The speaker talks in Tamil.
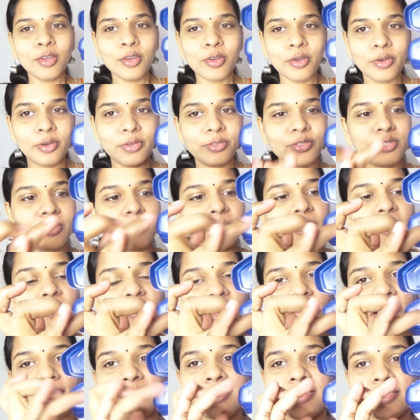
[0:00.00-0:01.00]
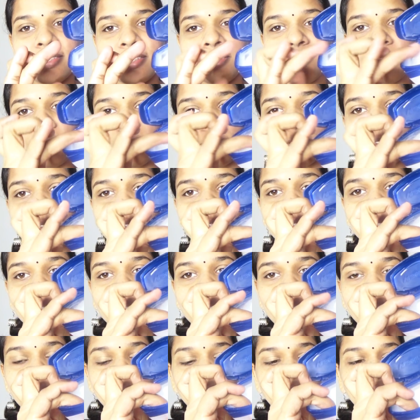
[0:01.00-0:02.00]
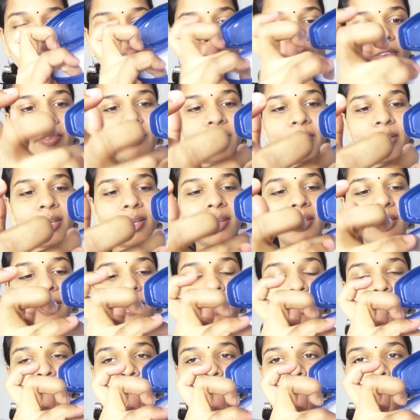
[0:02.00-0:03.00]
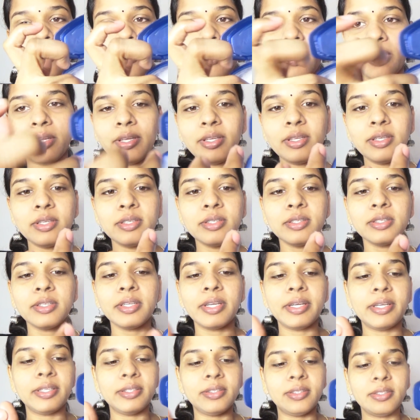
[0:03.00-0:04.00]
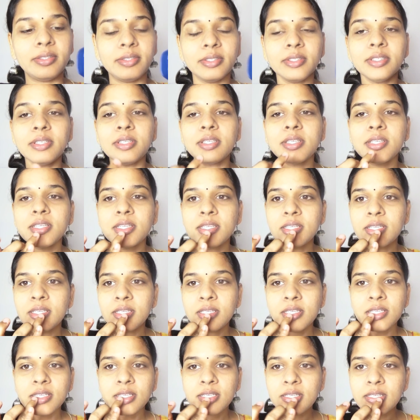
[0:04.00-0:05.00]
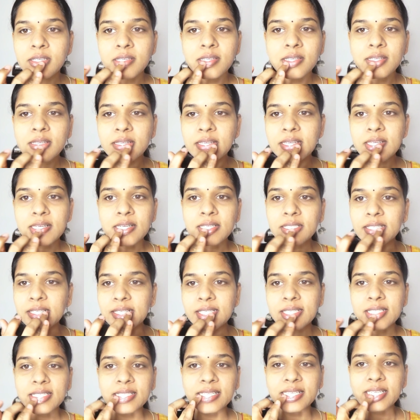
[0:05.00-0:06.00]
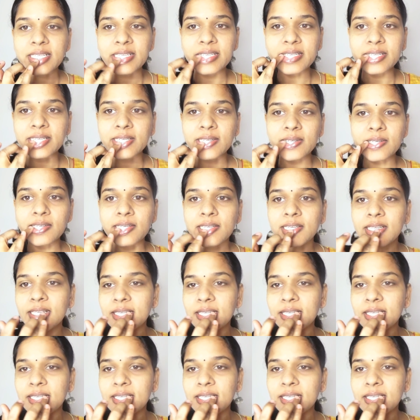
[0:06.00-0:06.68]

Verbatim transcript: கொஞ்சமாக வேசலின் வந்து உங்கள் விரலில் எடுத்துக்கோங்க எடுத்துட்டு அதுக்குள்ள தடவிக்கோங்க